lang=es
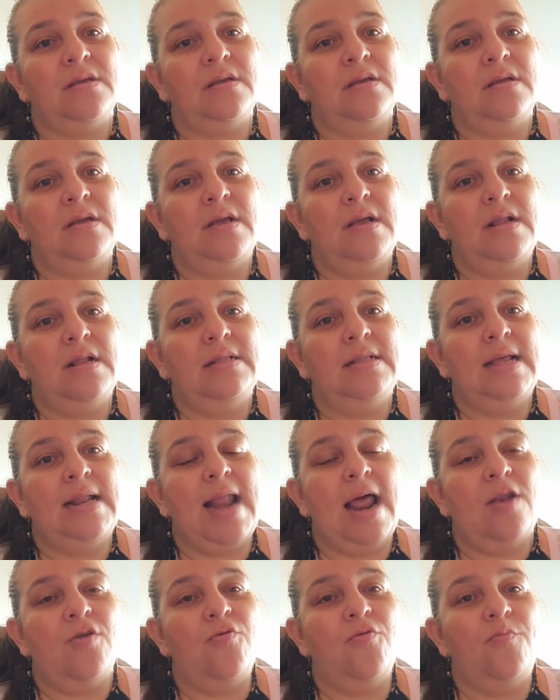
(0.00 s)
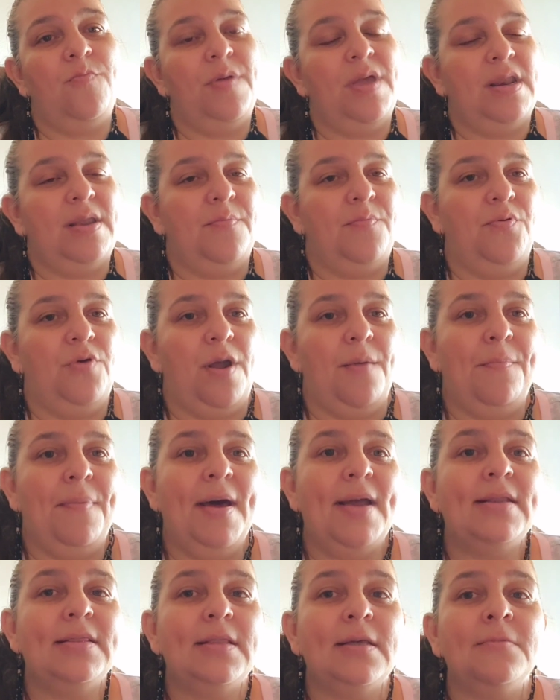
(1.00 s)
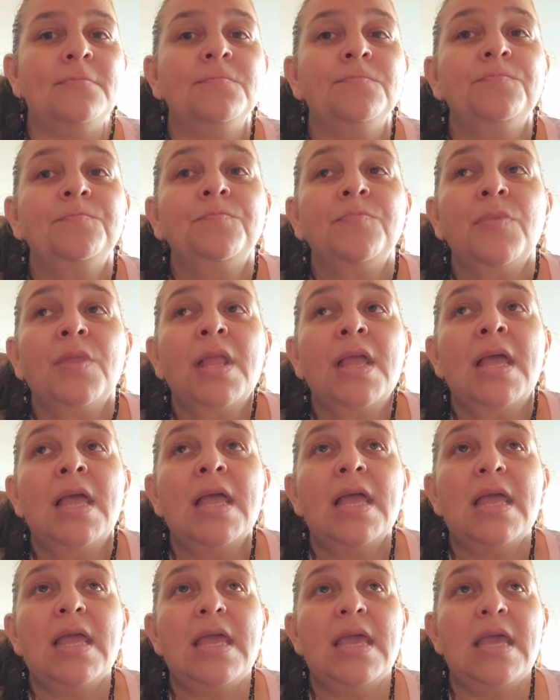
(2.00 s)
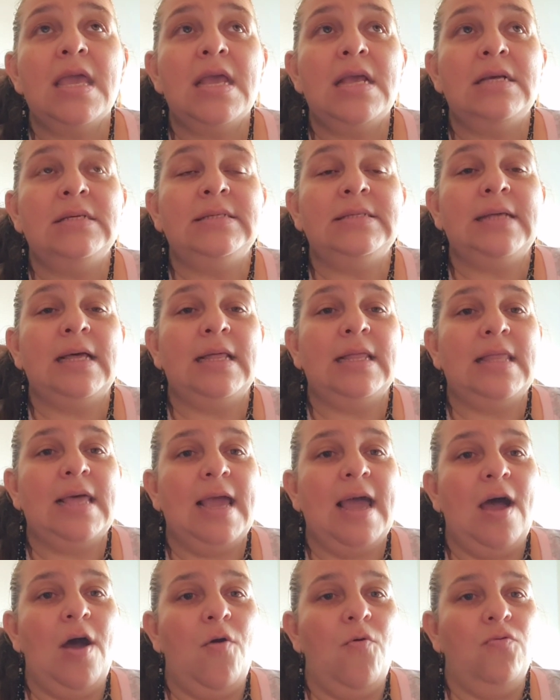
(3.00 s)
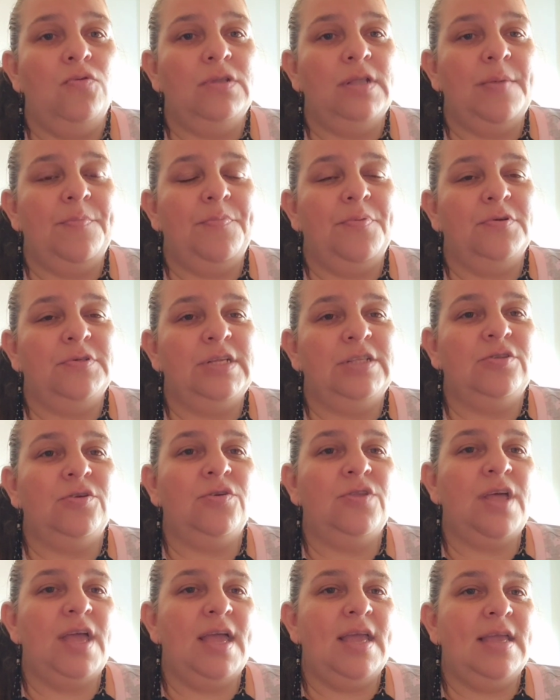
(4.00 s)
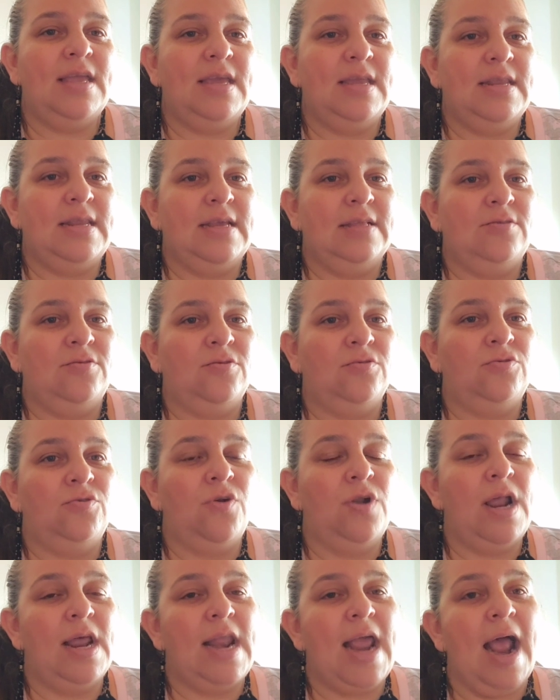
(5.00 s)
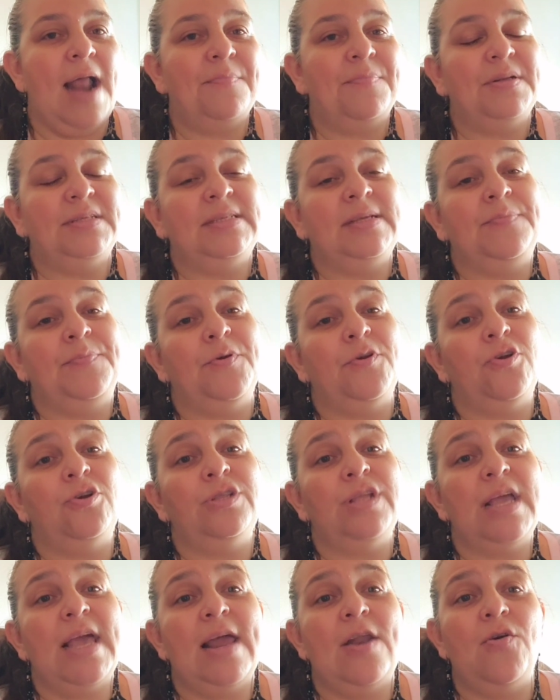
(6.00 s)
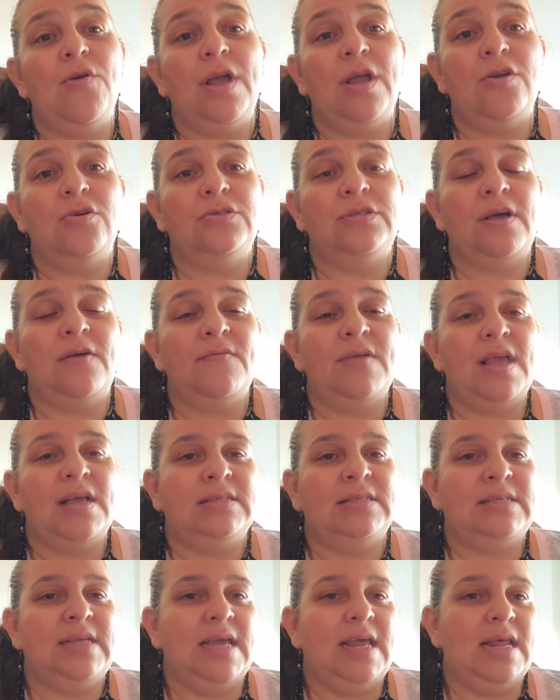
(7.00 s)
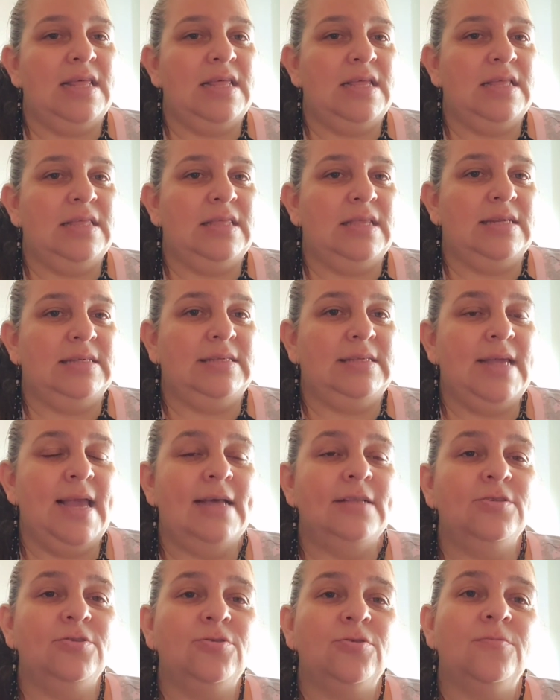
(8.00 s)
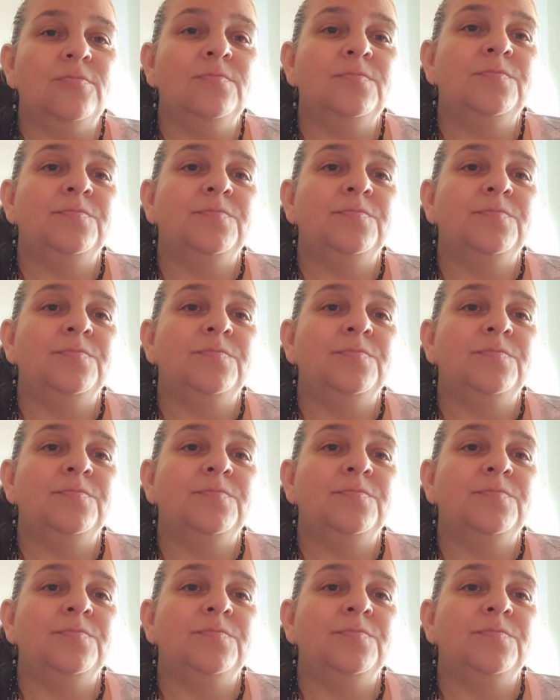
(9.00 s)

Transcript: El de la luz viene por aparte. Y se deja un depósito de 500 dólares. Al principio nos dijeron que no sabía si era de 300.